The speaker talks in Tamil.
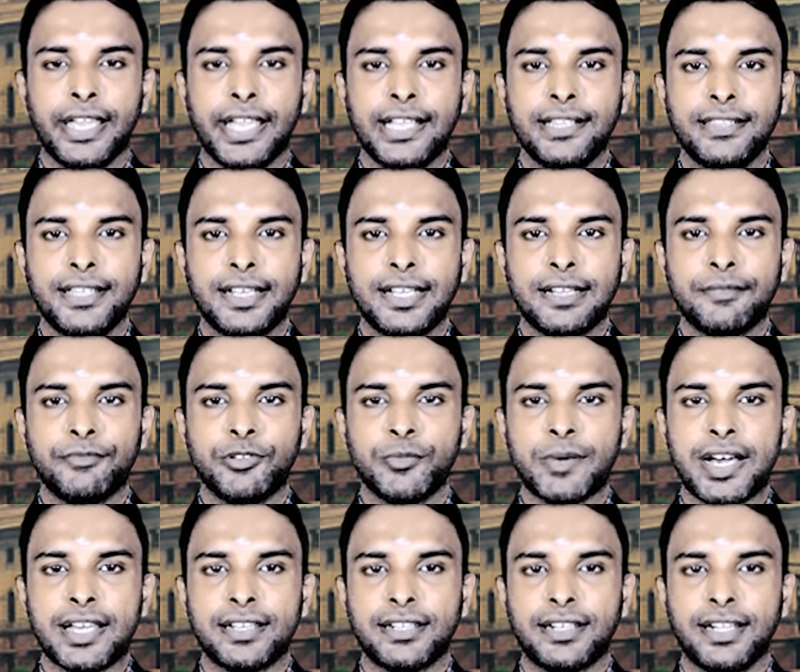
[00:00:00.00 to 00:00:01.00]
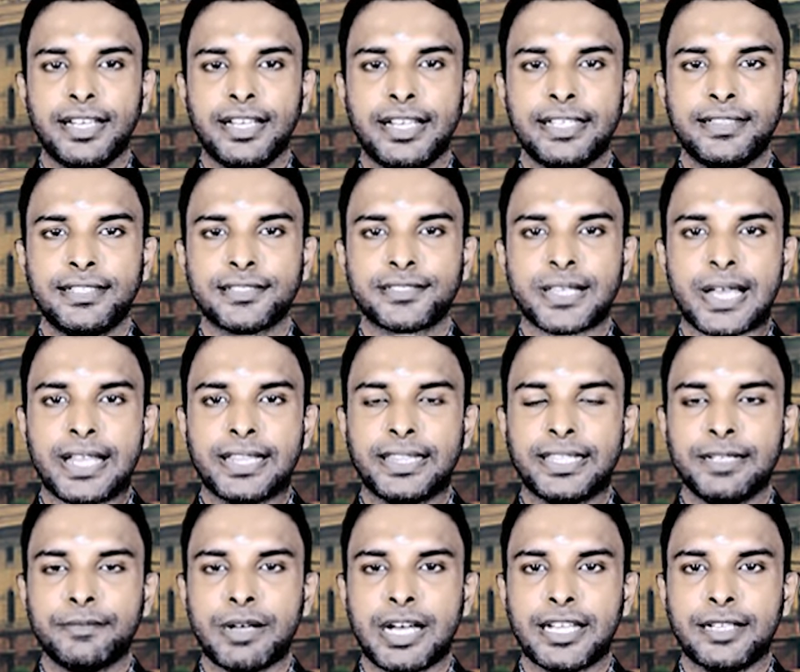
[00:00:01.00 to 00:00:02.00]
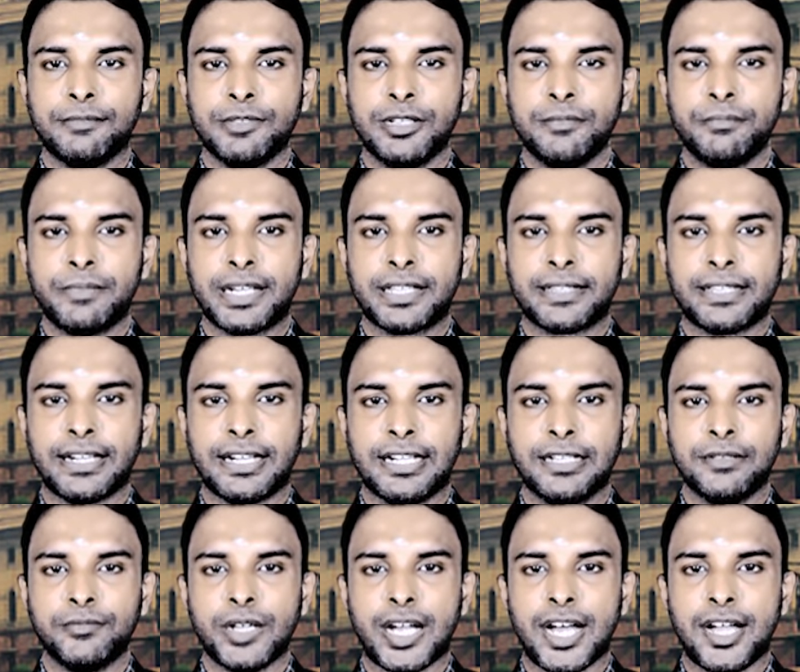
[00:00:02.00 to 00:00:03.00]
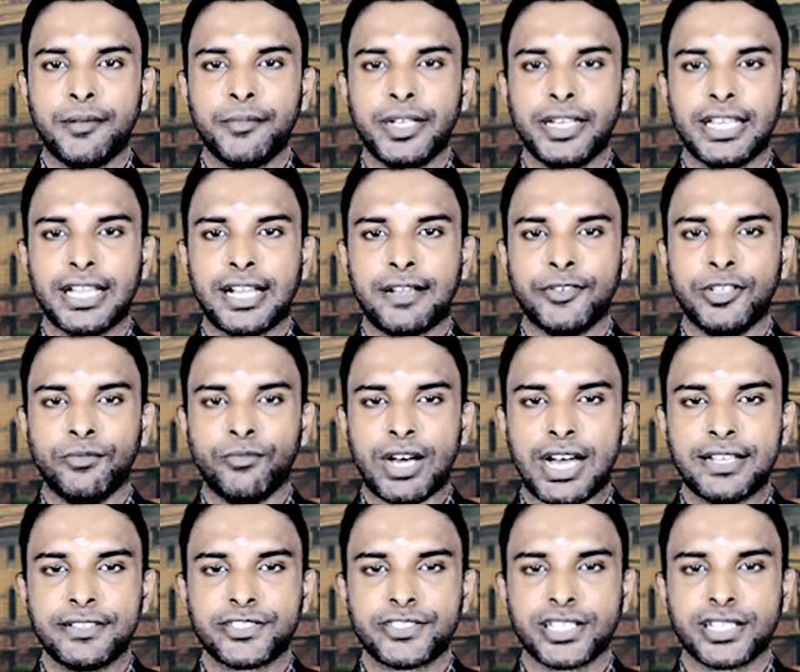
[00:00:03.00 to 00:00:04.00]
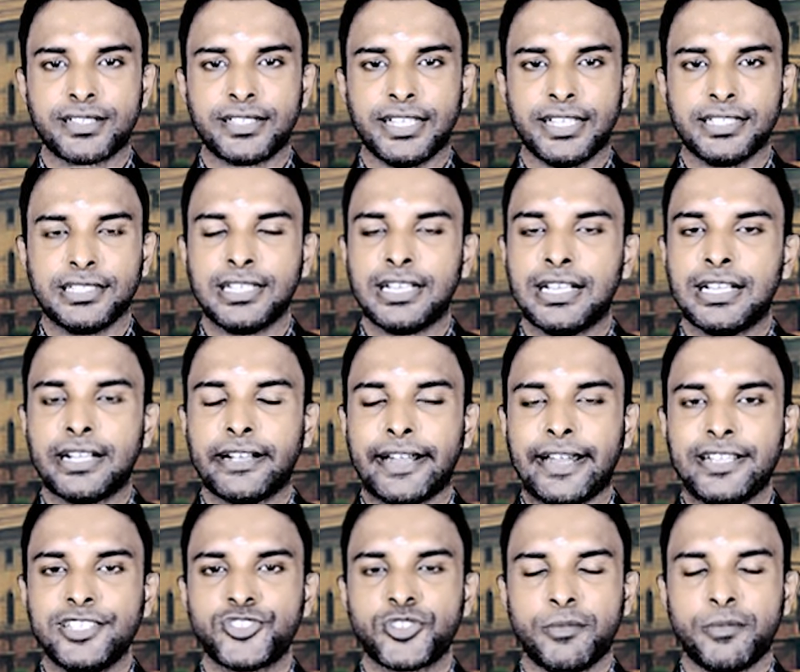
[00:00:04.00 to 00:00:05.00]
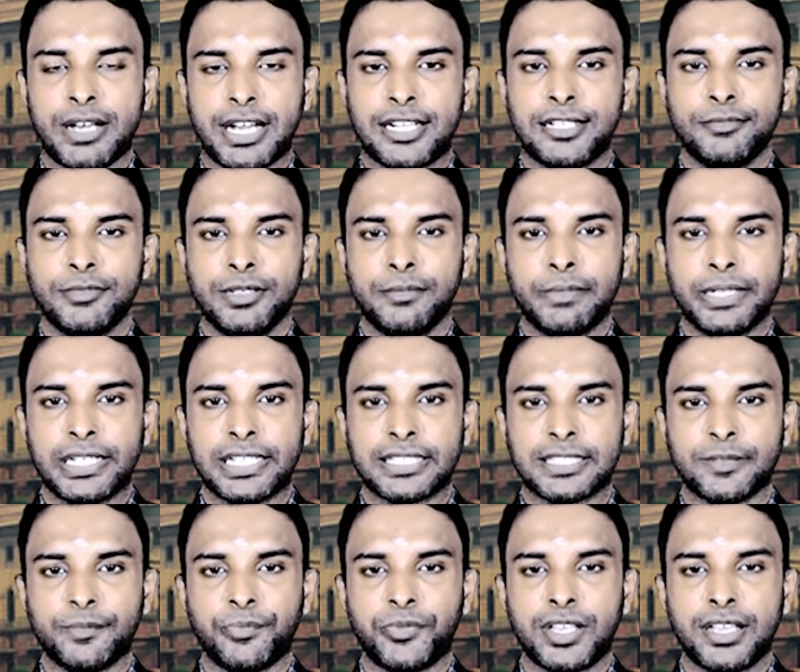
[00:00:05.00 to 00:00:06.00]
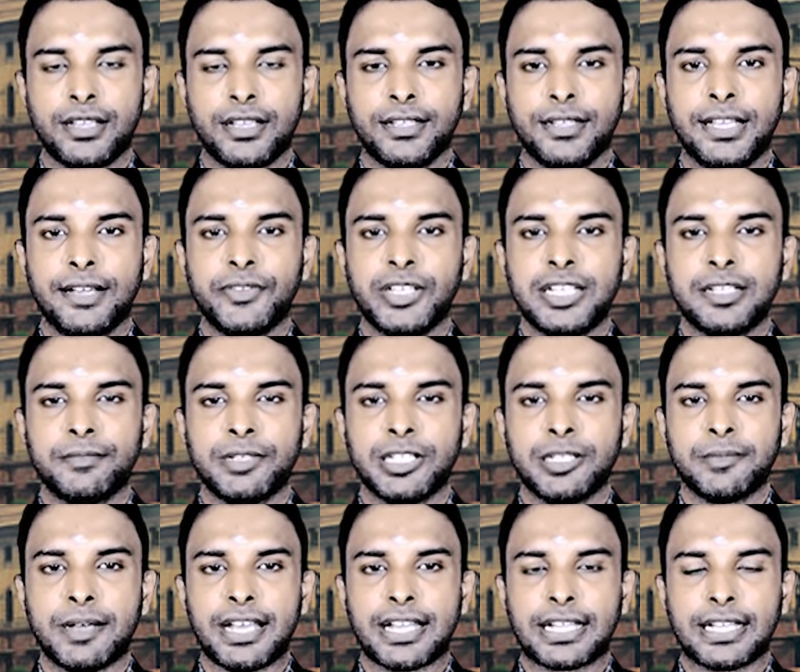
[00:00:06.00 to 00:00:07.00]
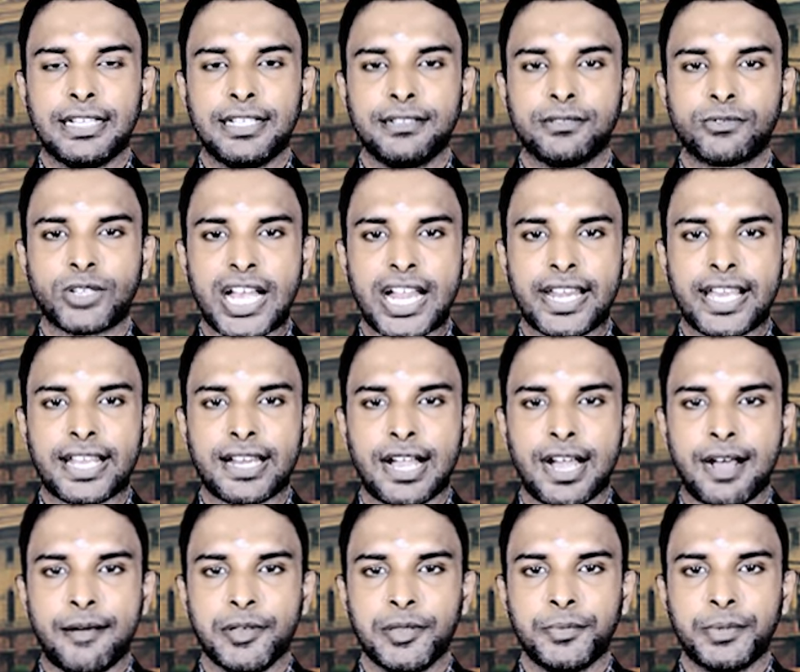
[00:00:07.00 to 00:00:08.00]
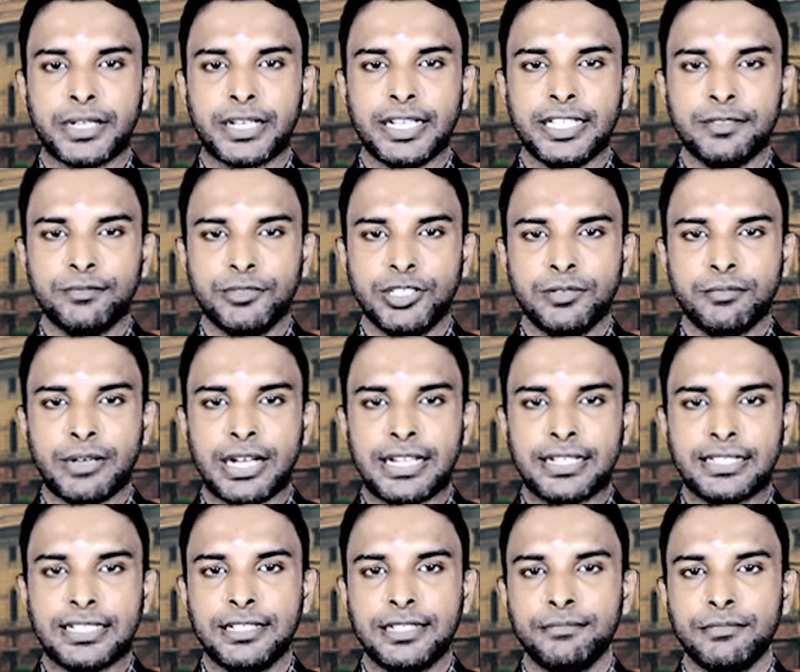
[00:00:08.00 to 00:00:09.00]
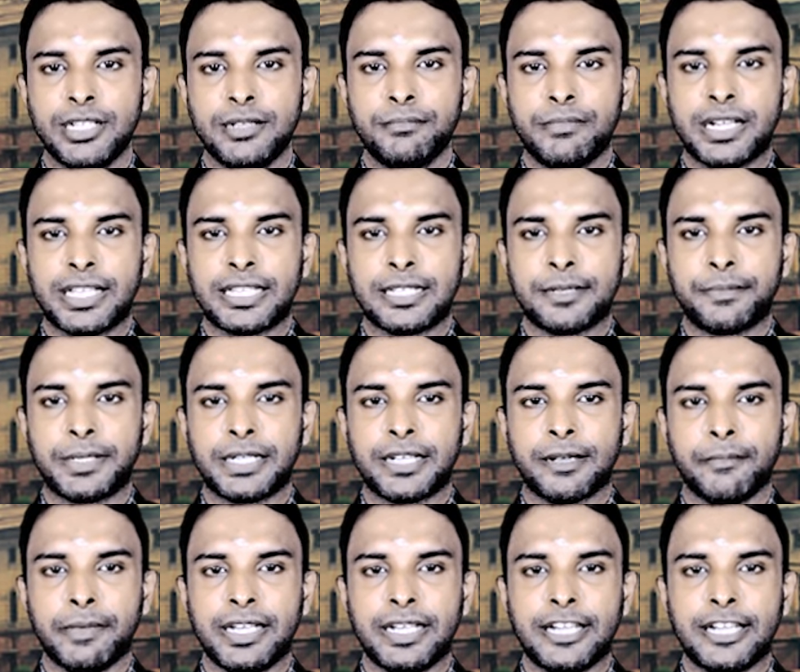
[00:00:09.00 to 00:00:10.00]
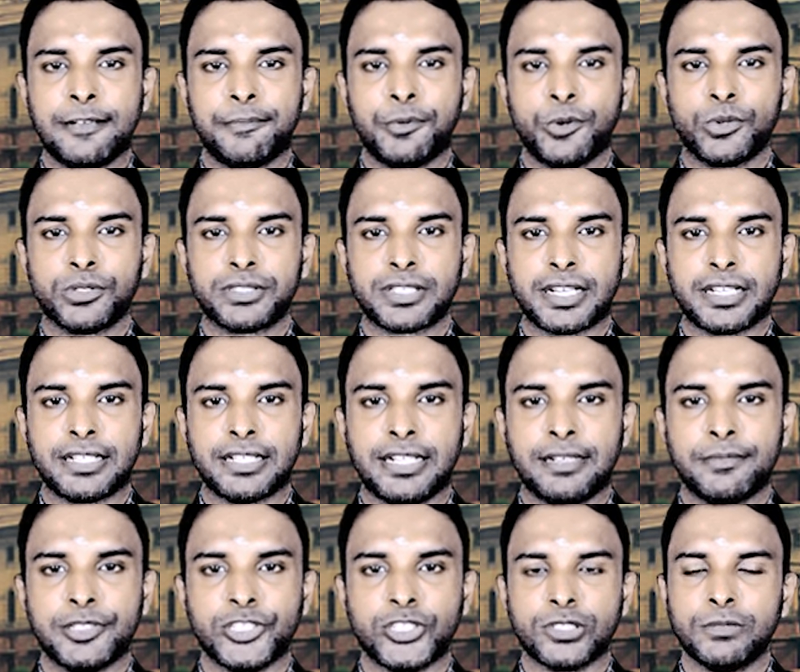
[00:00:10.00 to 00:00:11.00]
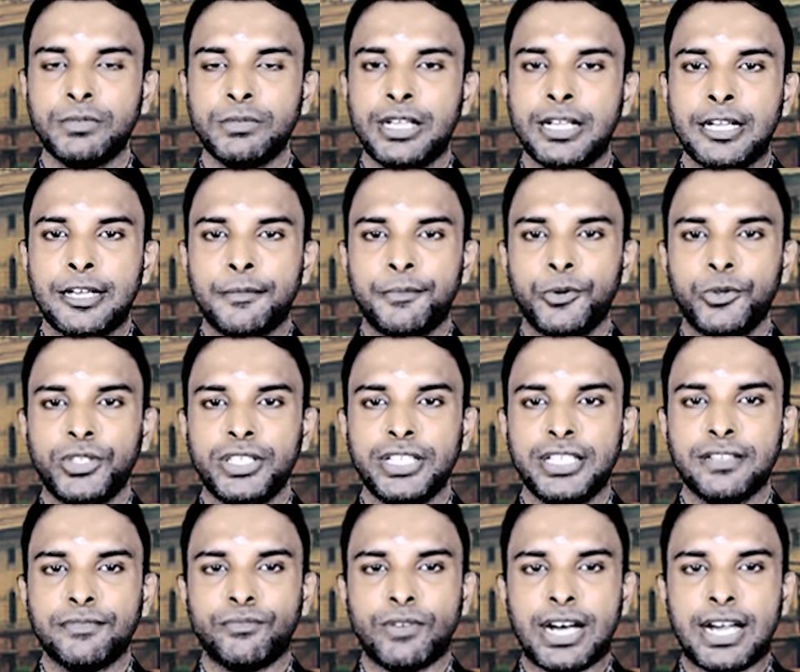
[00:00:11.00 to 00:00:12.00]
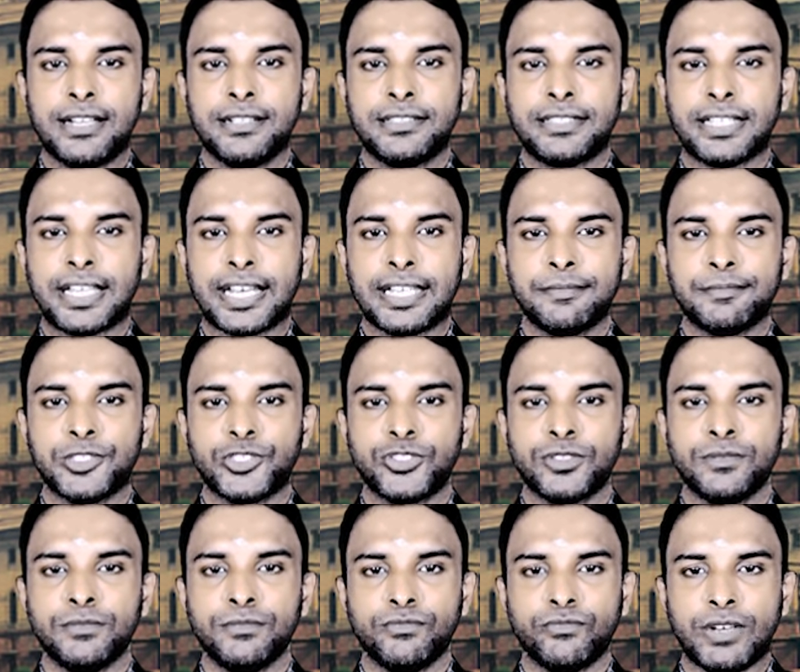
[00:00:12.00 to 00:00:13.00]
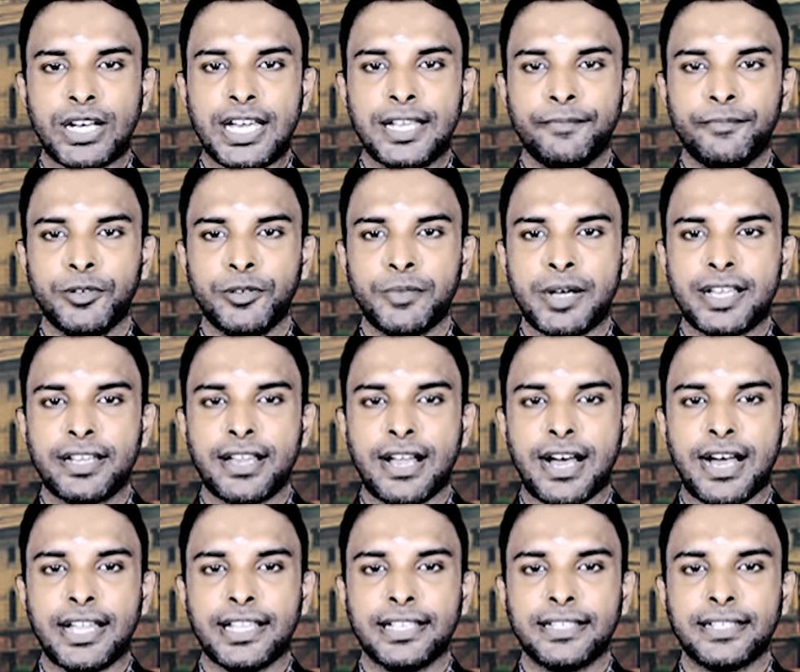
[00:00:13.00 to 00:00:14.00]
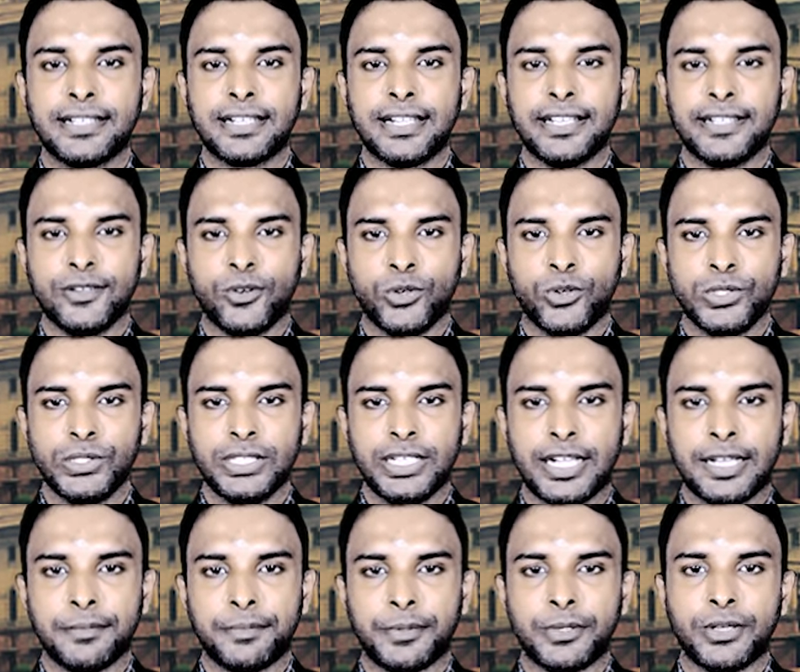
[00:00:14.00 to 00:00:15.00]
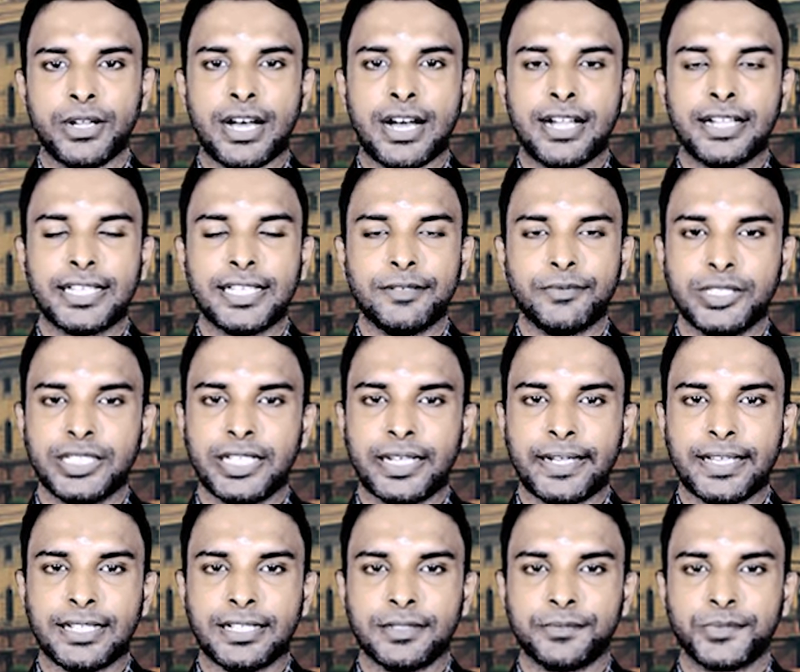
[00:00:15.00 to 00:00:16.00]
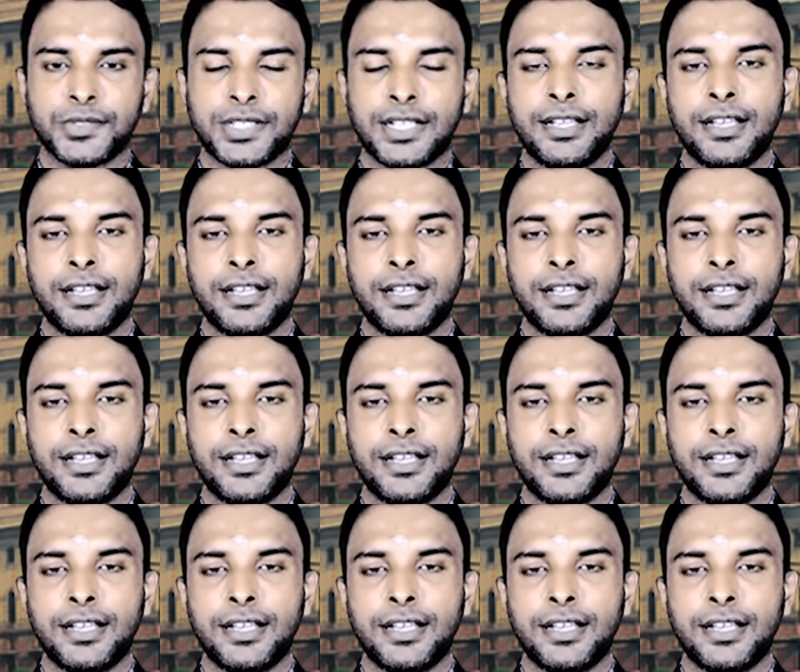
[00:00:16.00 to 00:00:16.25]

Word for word: இந்த ரக விமானங்களில் இந்த சாத்தியமான மேம்படுத்தல்களும் ஆமீனியாவின் வான் சக்தியை கணிசமாக மேம்படுத்தும் நவீனமயமாக்கலில் ரேனார் அமைப்புகளின் மேம்பாடுகள் மேம்படுத்தப்பட்ட மின்னணு போர் திறன்கள் மற்றும் புதிய வான் தரை மற்றும் வான் விமான ஆயுதங்களின் ஒருங்கிணைப்பு ஆகியவை அடங்கும்